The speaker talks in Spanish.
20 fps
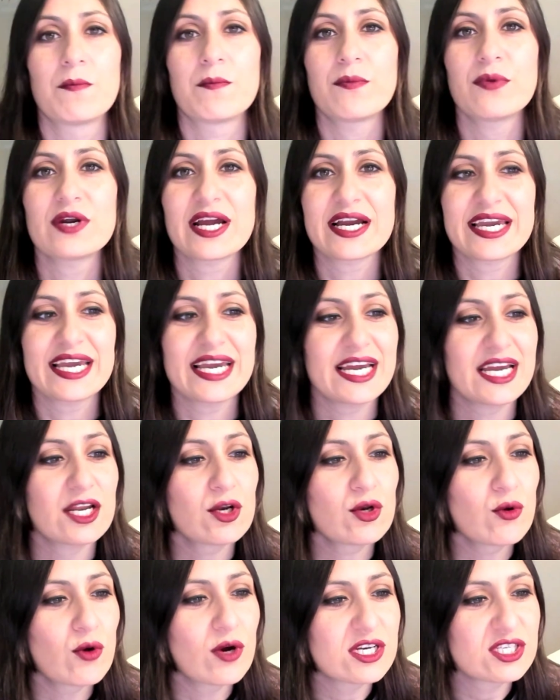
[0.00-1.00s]
Por aquí,
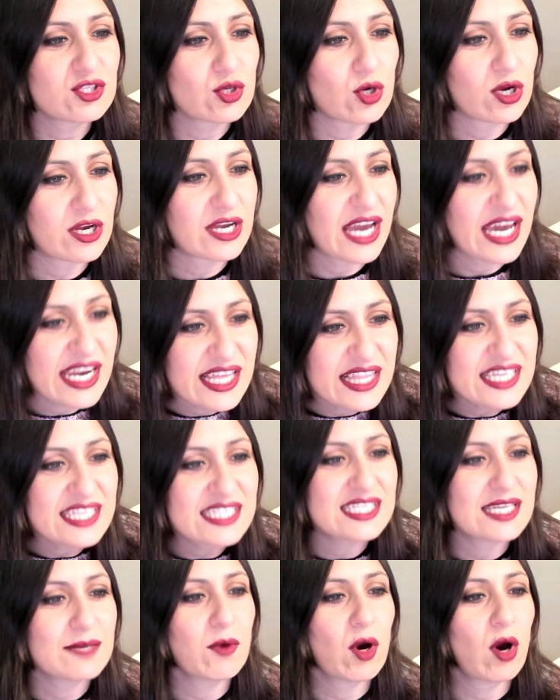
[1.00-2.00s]
nuestro
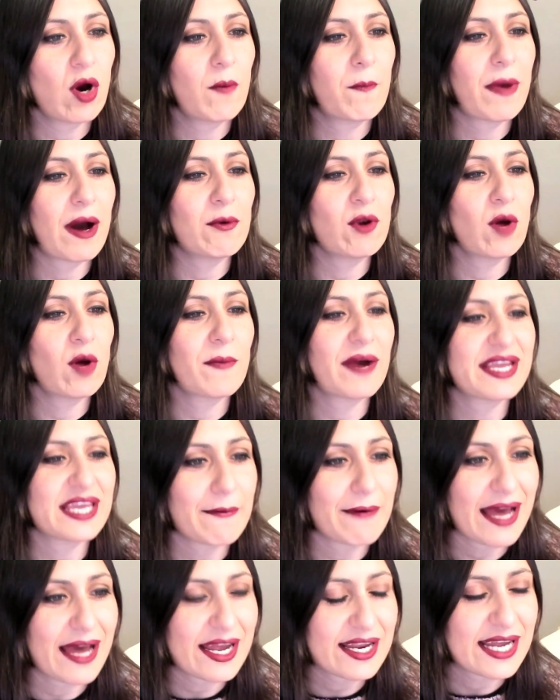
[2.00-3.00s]
queridísimo Pablo Maya
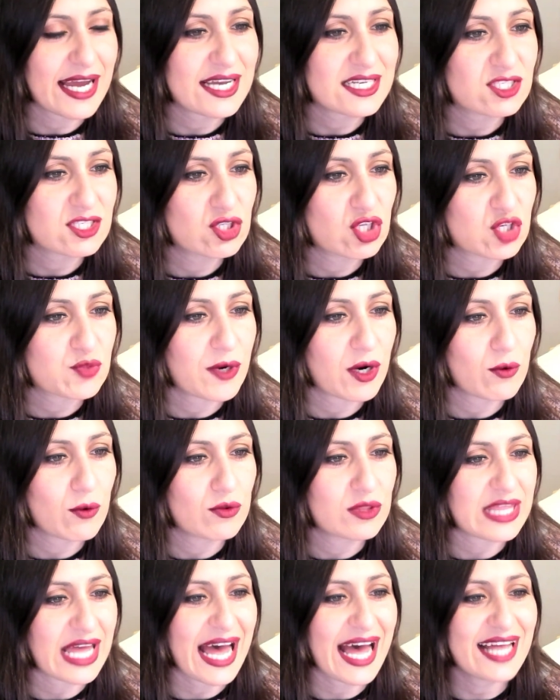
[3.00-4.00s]
Vargas nos
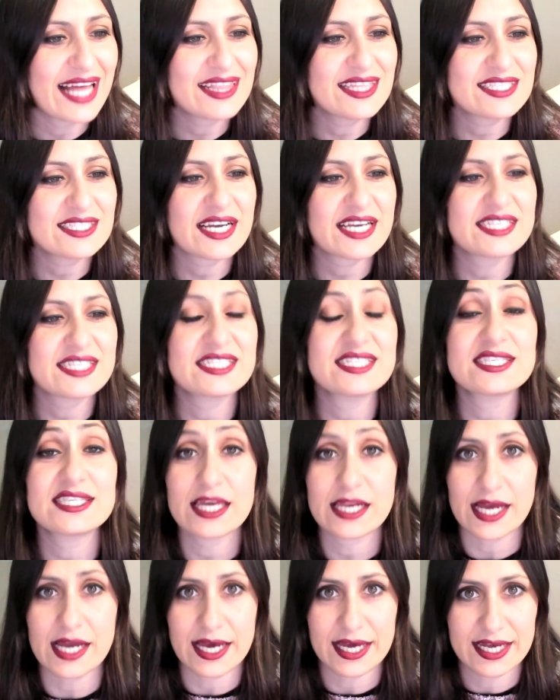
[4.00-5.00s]
pregunta, antes de que
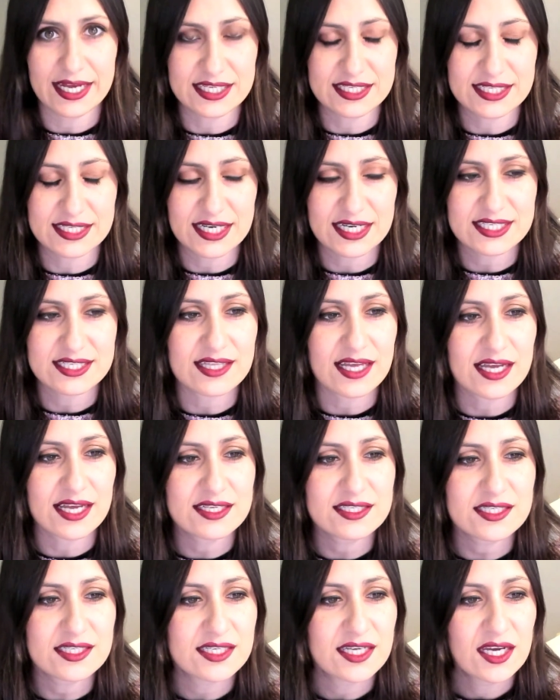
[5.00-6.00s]
existiera el Just
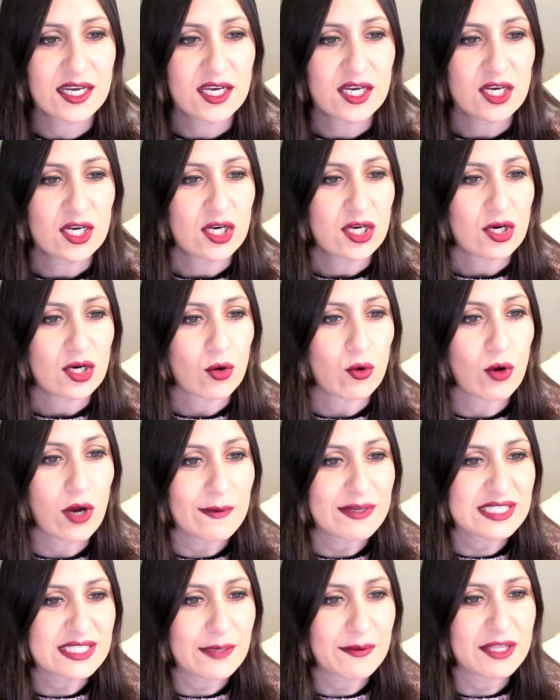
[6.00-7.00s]
Dance,
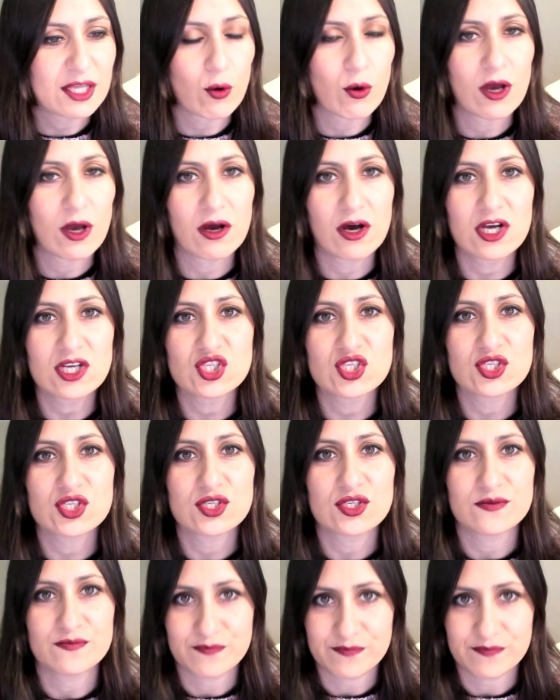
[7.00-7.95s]
¿jugabas a videojuegos?